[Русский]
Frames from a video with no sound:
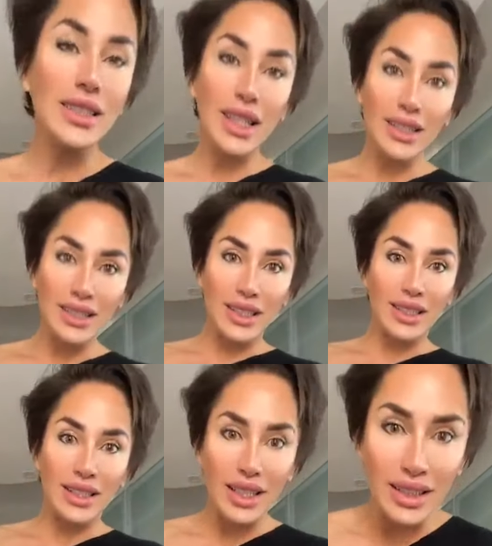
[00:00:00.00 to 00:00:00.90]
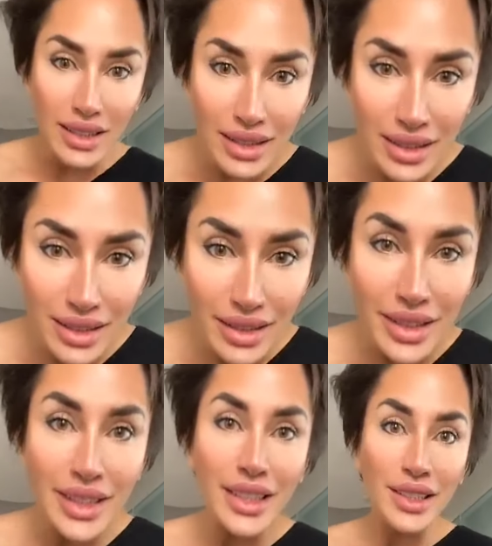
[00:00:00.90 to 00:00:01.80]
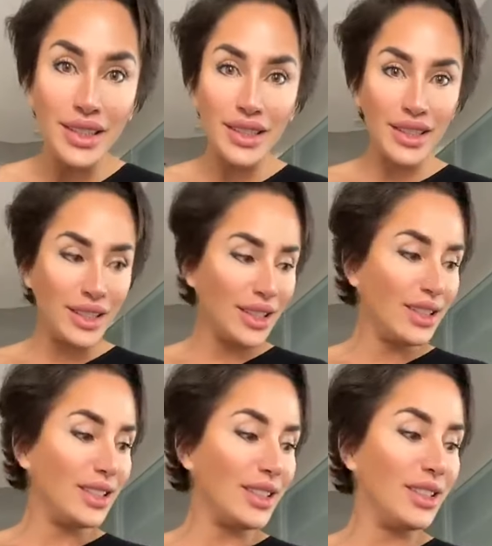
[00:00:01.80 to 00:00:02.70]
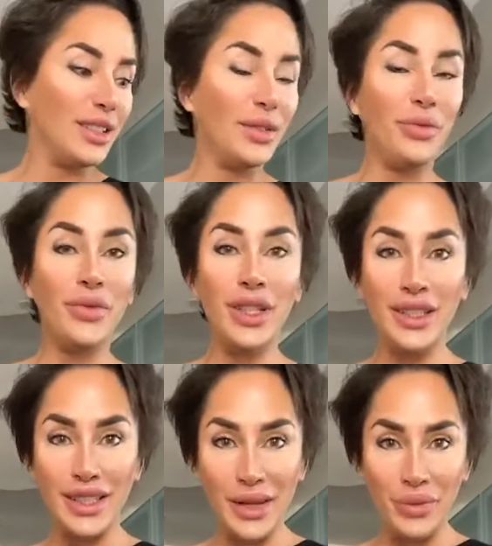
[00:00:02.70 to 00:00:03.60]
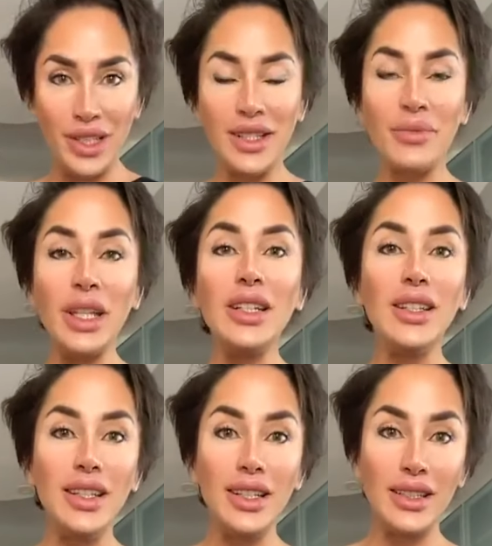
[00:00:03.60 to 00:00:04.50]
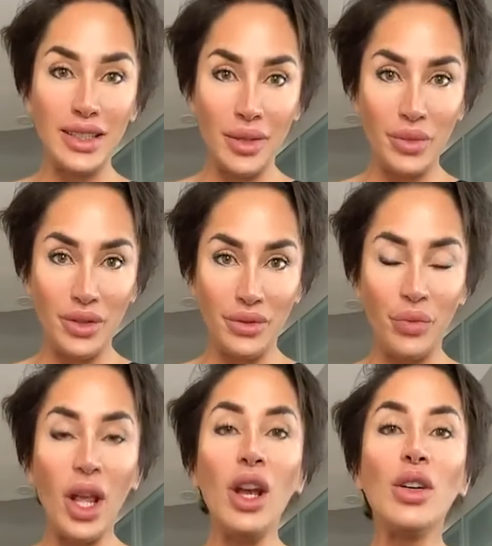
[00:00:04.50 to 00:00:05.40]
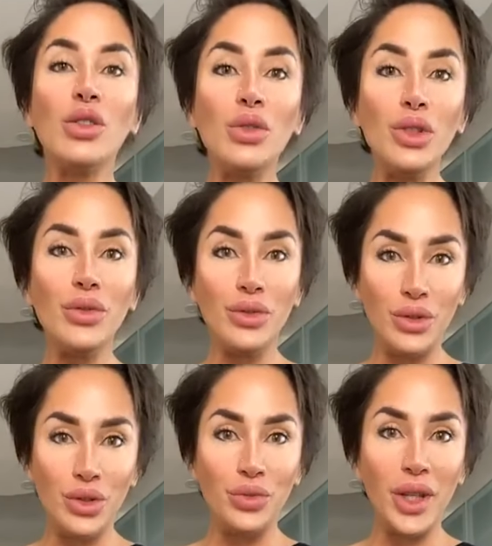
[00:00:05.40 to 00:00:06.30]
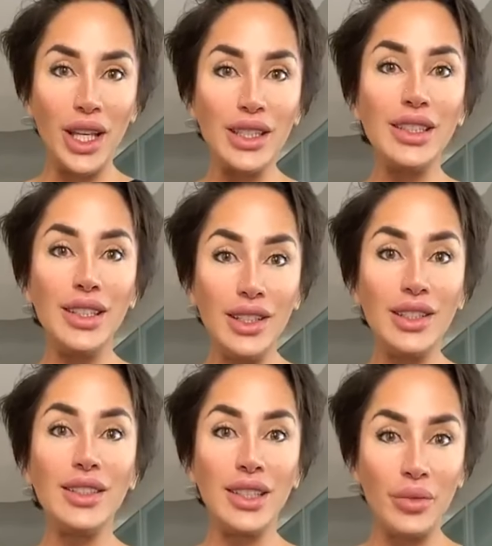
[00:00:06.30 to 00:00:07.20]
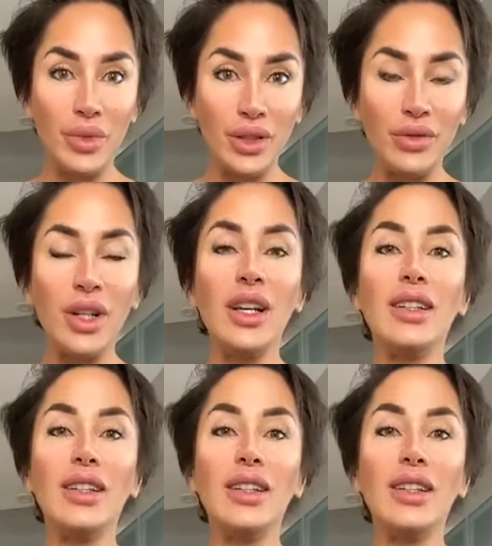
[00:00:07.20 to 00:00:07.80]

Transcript: Кстати сказать, кстати сказать, а, рецепты из моей книги рецептов. Кто не в курсе, у меня есть книги рецептов.